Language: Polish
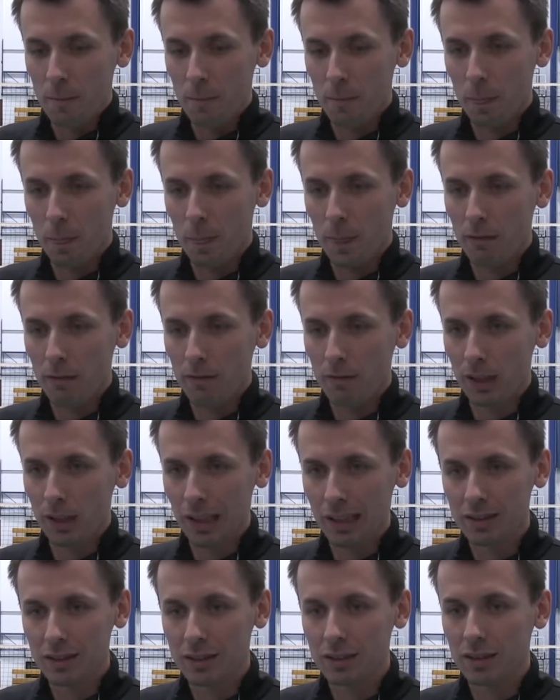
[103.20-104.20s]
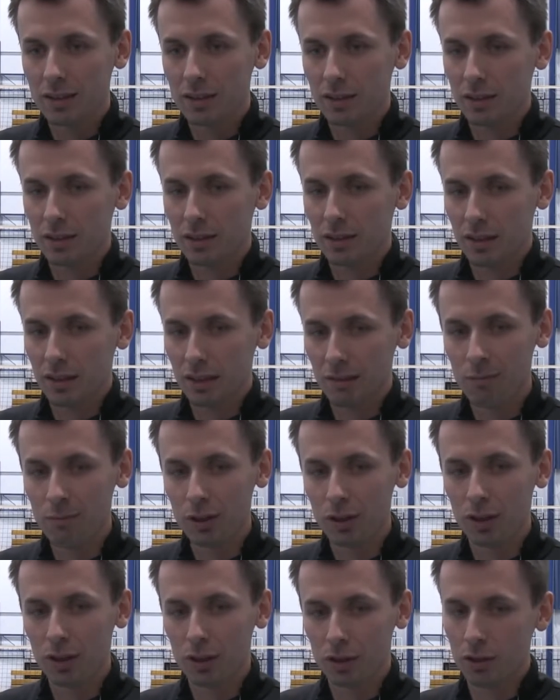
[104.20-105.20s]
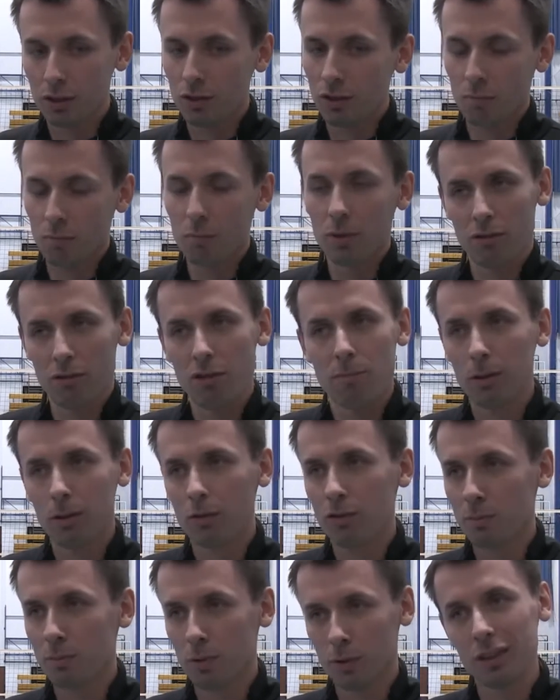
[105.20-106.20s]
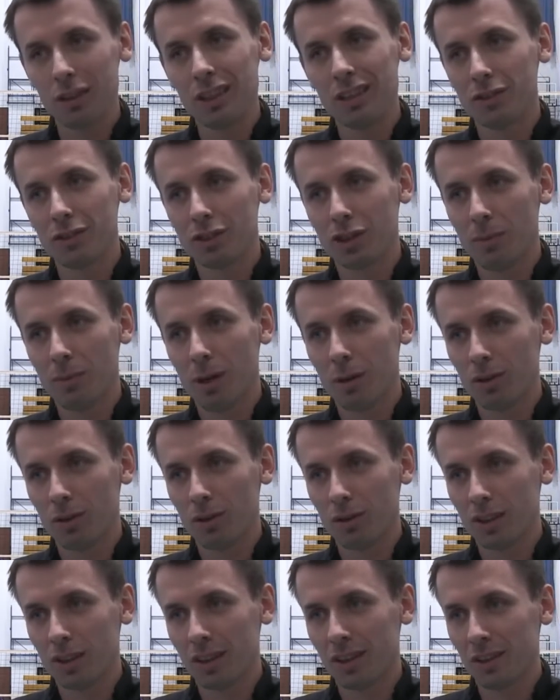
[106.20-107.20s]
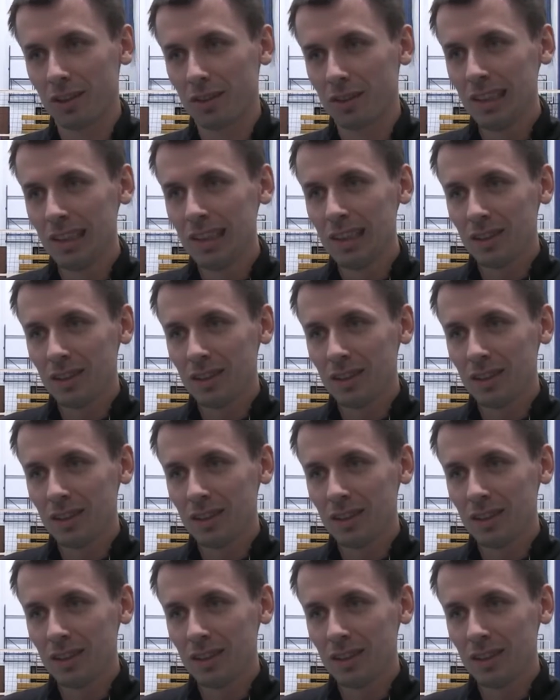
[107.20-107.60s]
mm, więc y, myślę, że to by chłopaków spokojnie wytrzymało do tego,